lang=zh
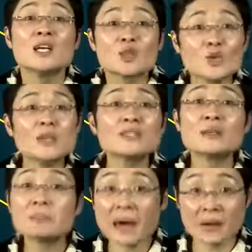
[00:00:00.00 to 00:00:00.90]

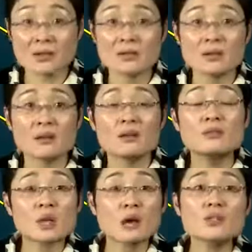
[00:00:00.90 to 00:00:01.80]
Raising p a t s
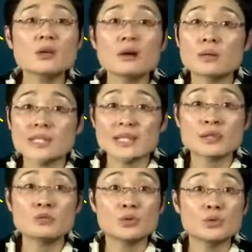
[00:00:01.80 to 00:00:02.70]
not only
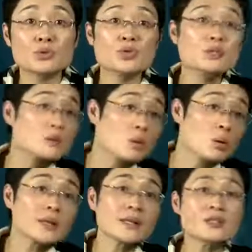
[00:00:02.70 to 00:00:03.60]
can reduce the
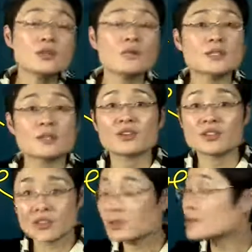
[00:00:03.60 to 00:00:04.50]
loneliness of senior
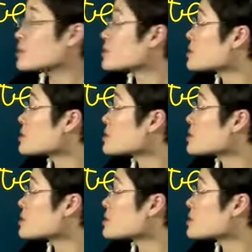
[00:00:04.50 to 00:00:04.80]
citizens,